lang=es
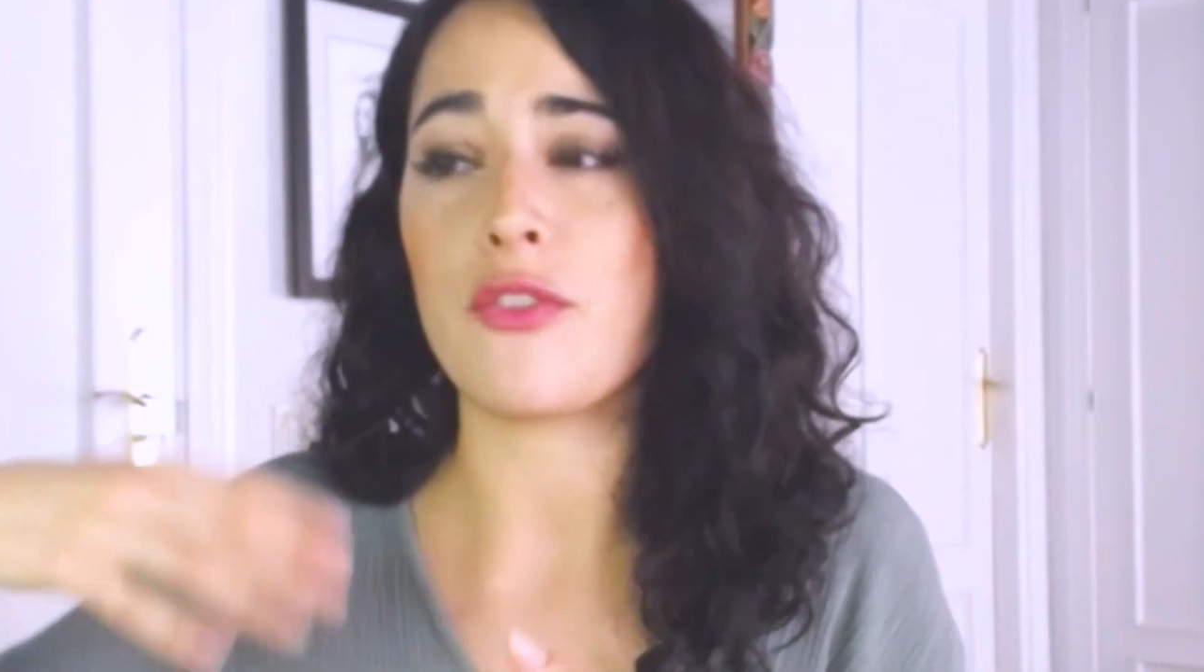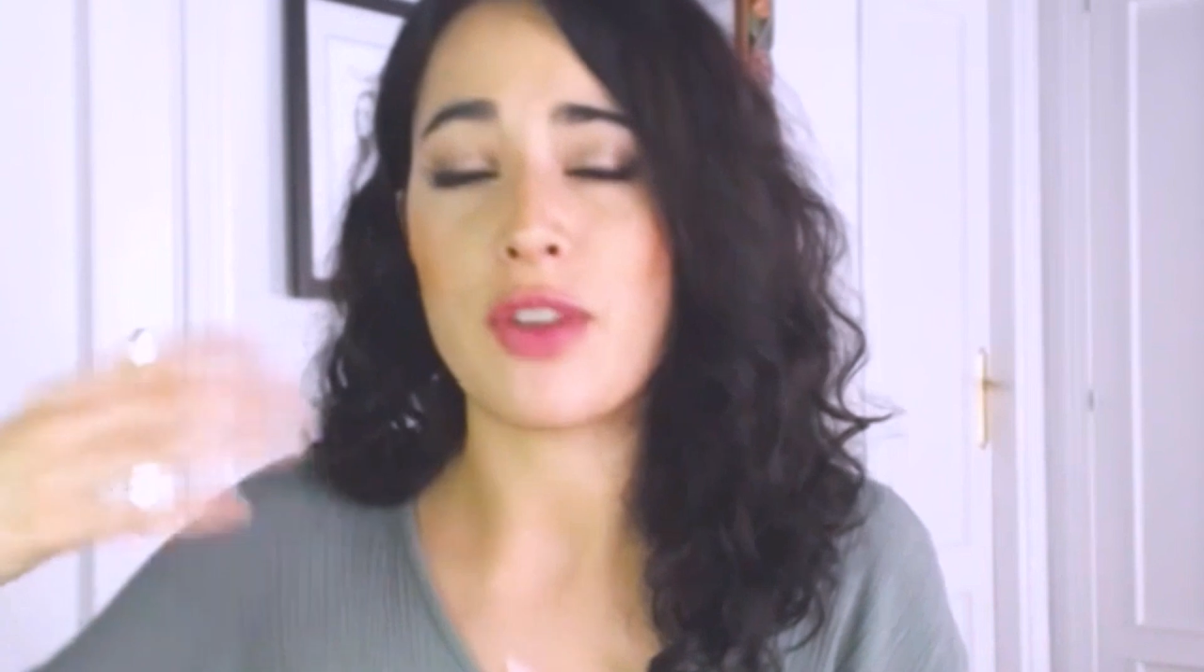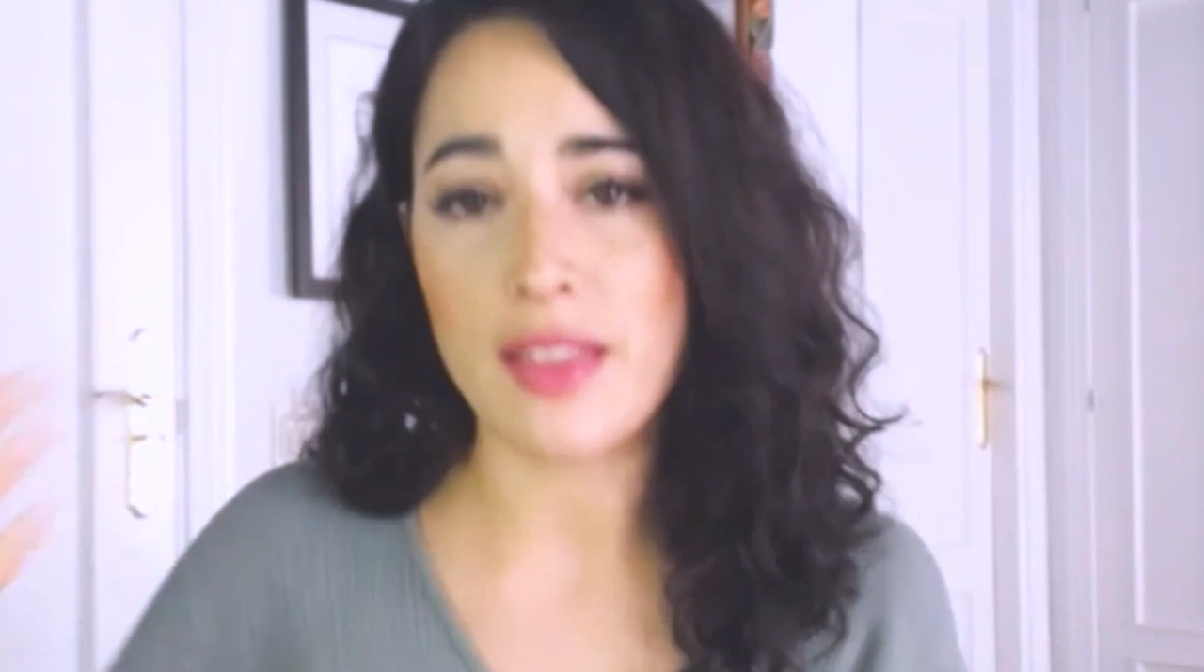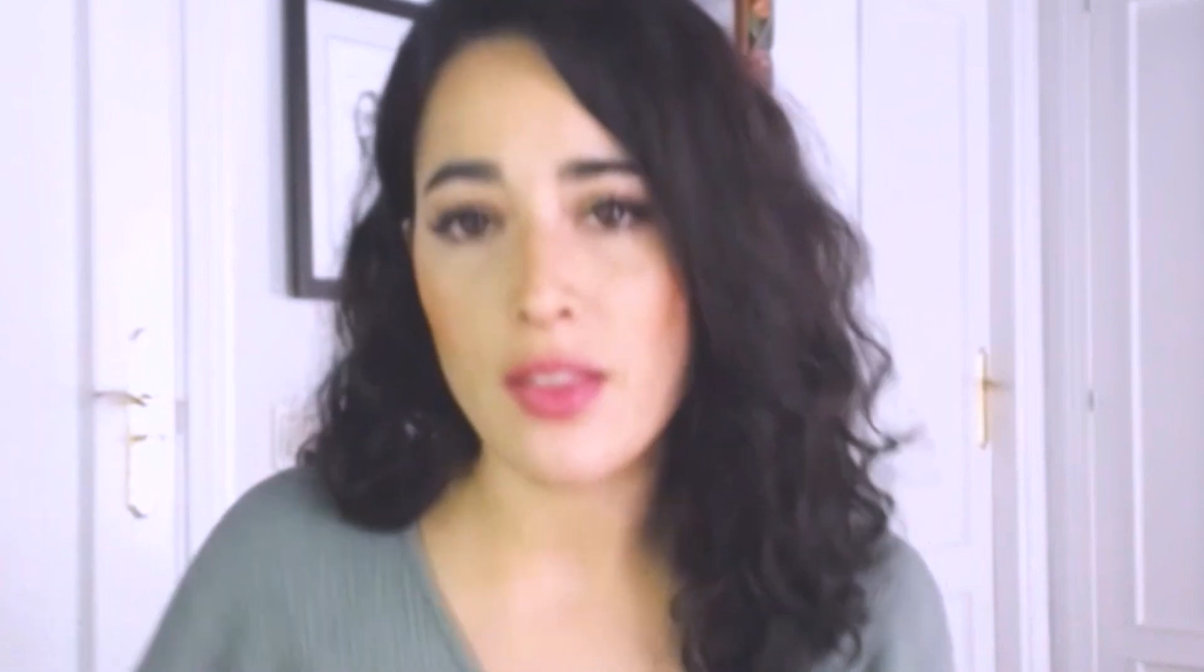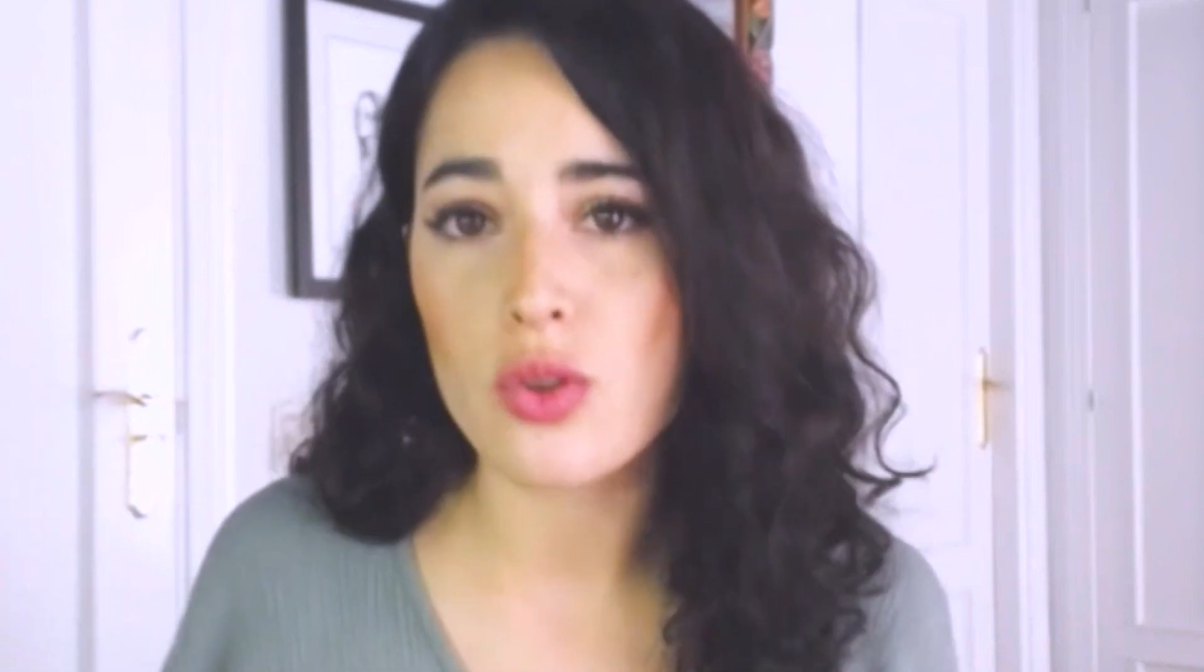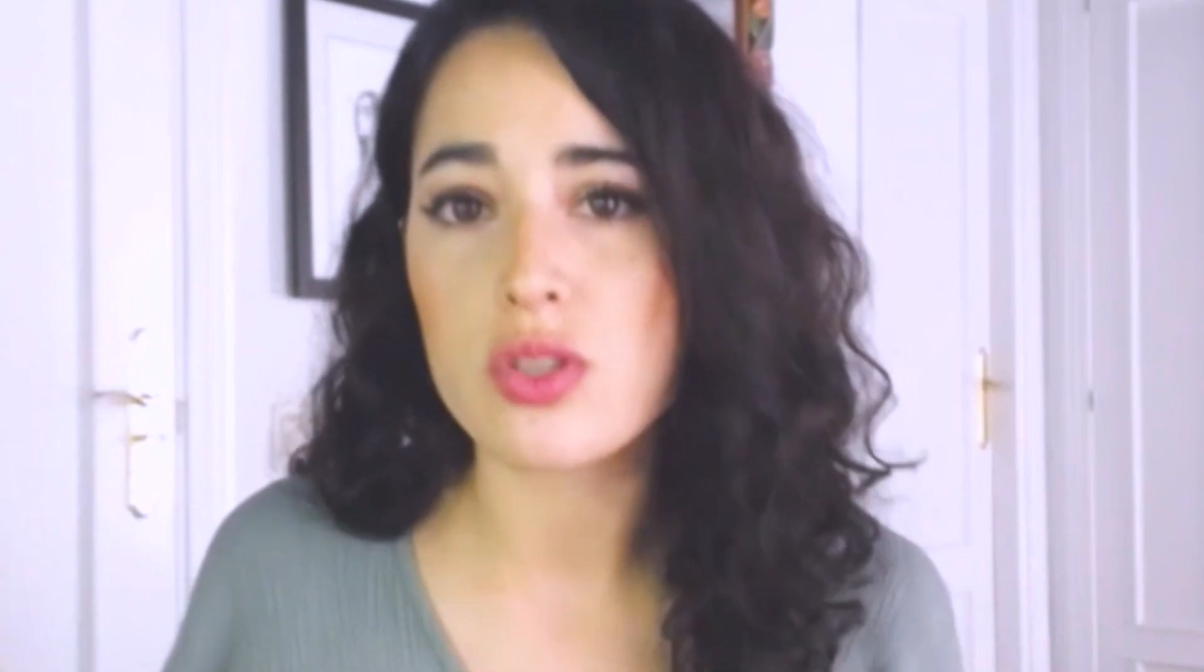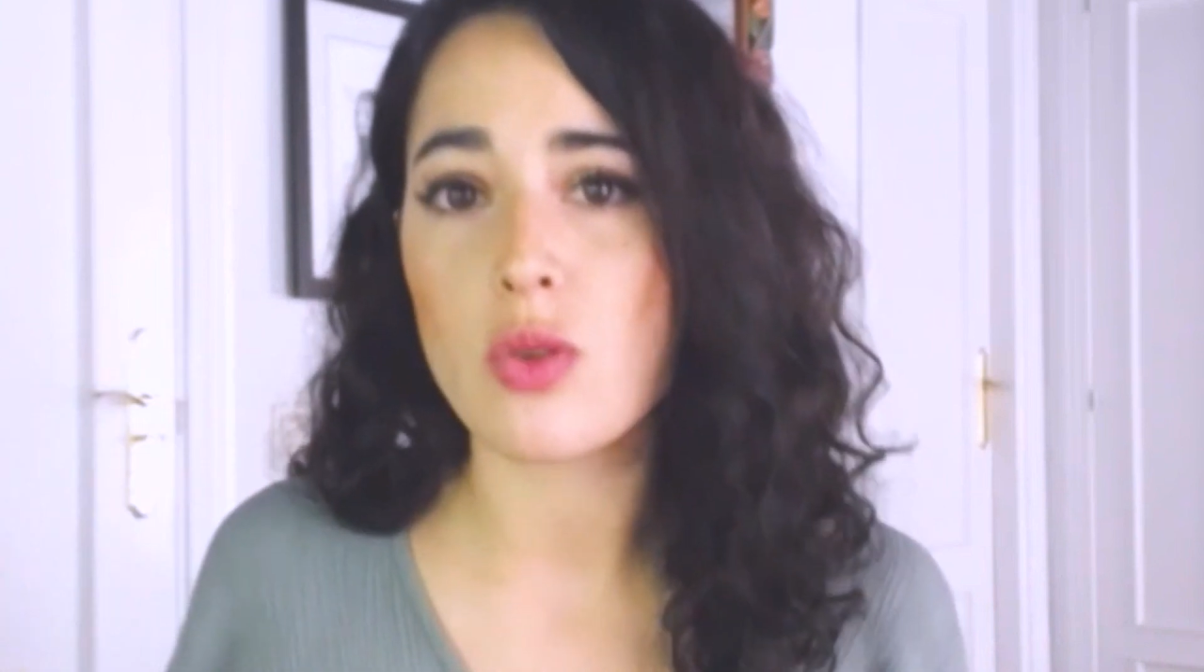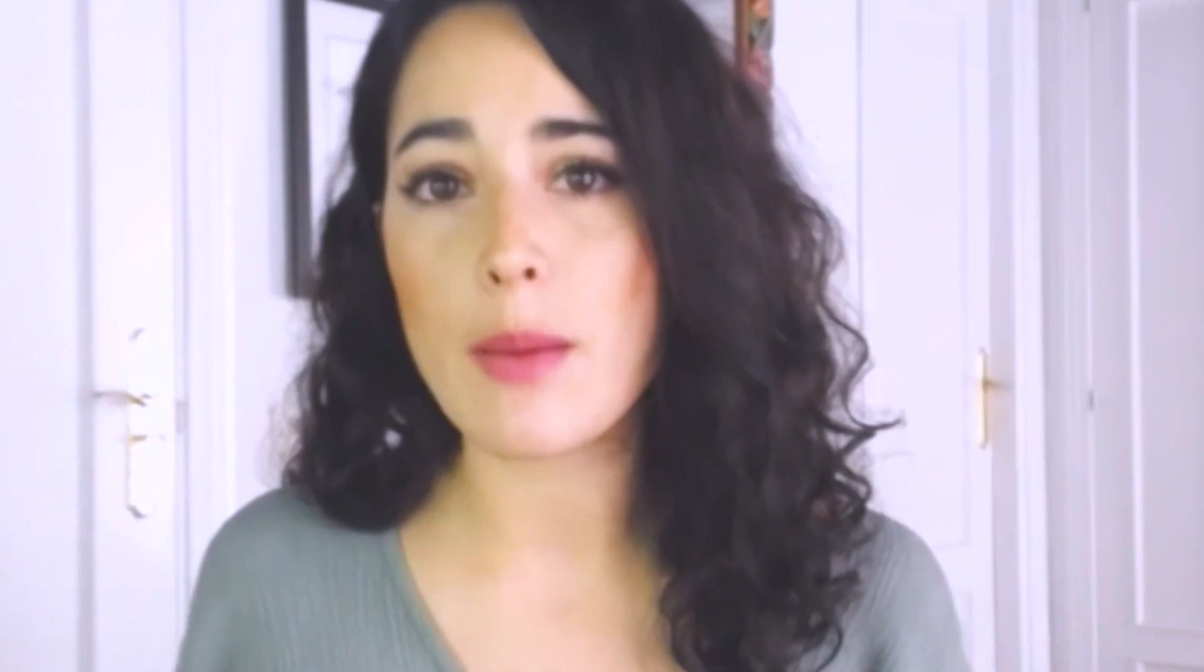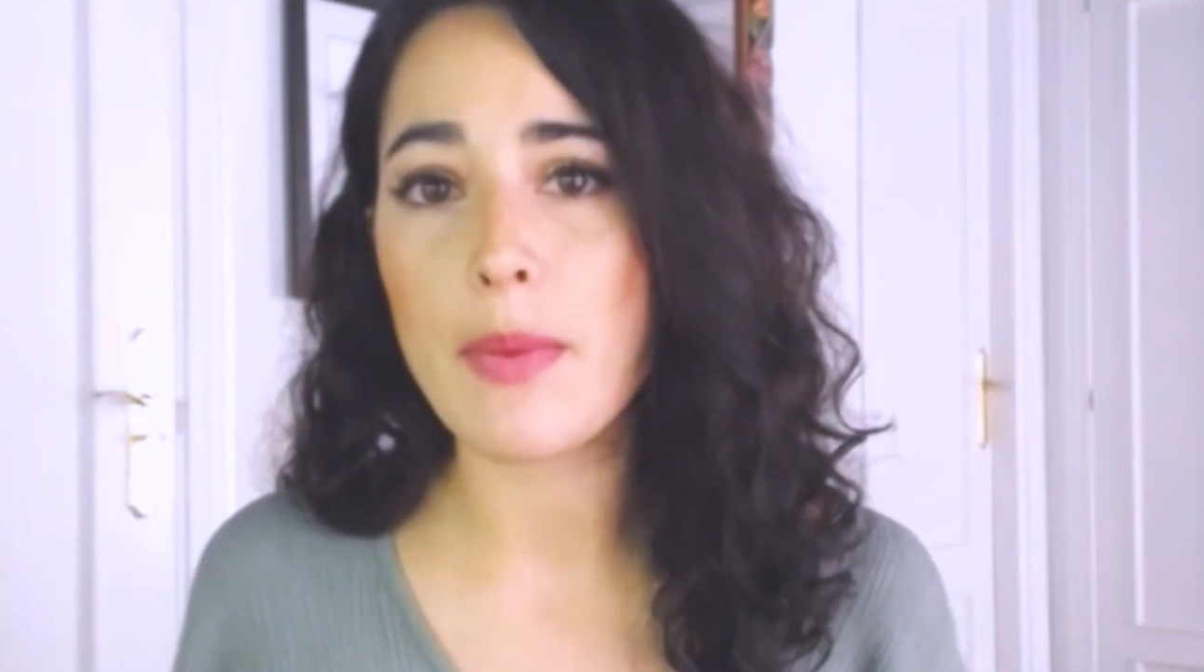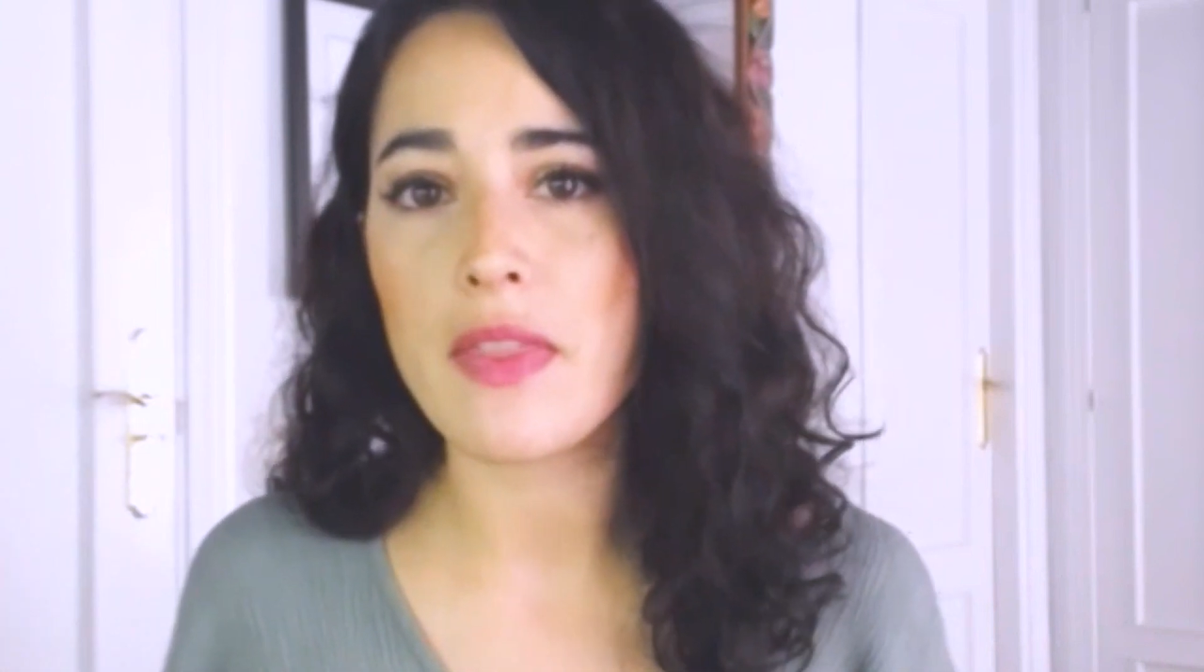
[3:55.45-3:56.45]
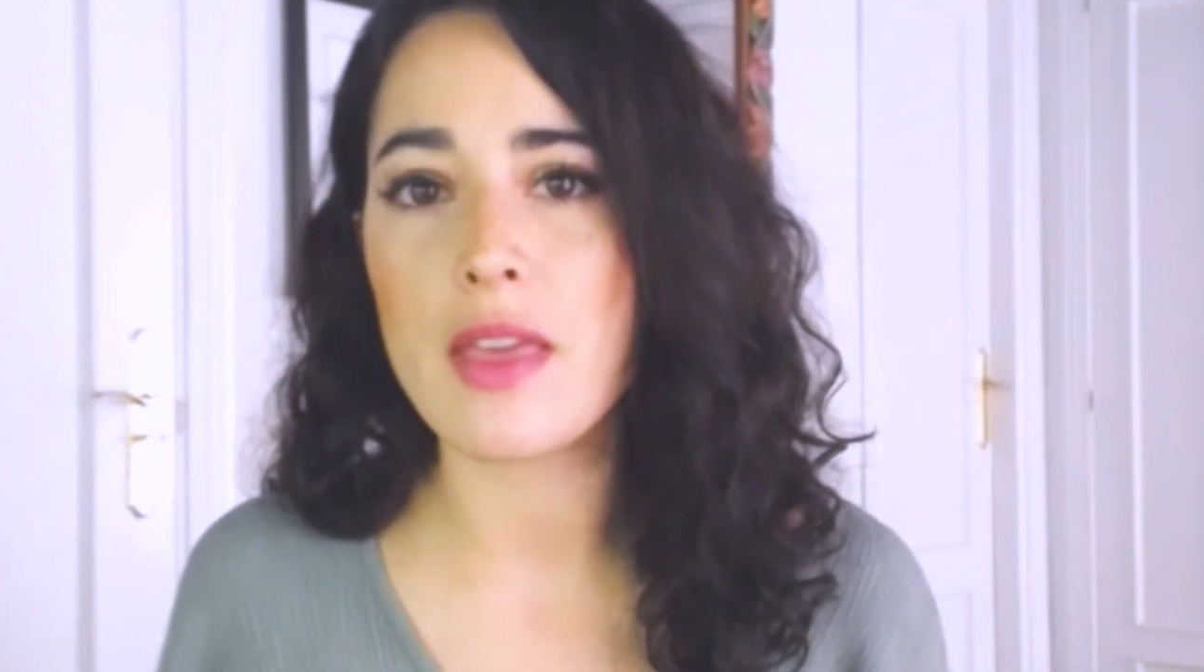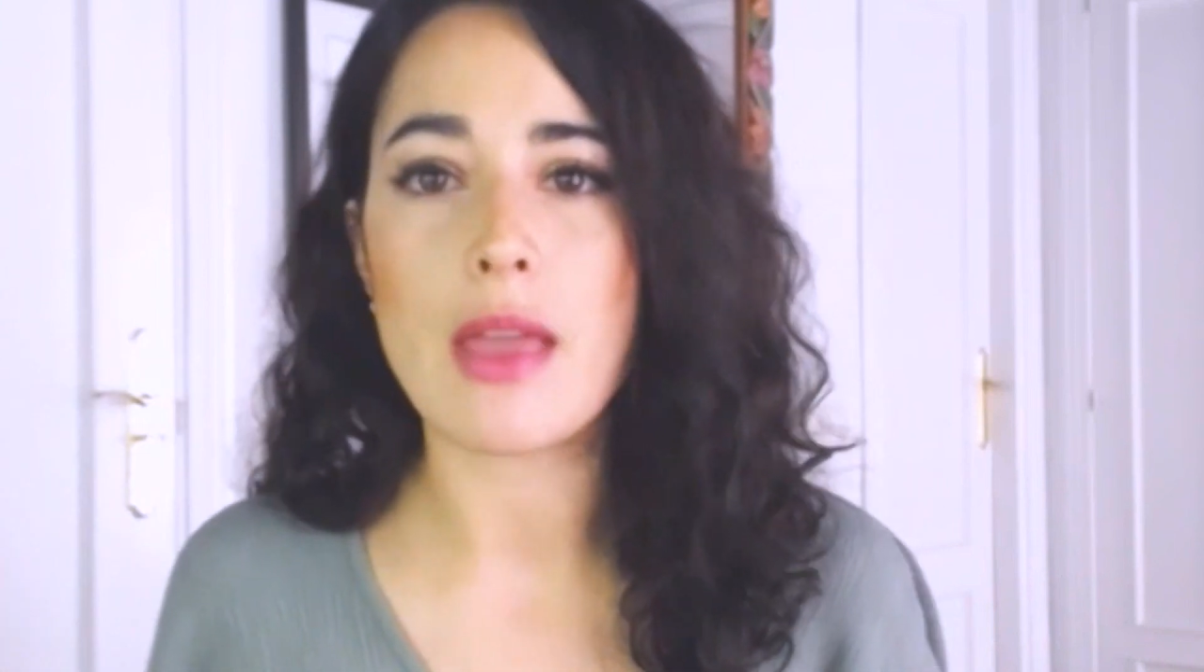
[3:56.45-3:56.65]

enfrentándonos a una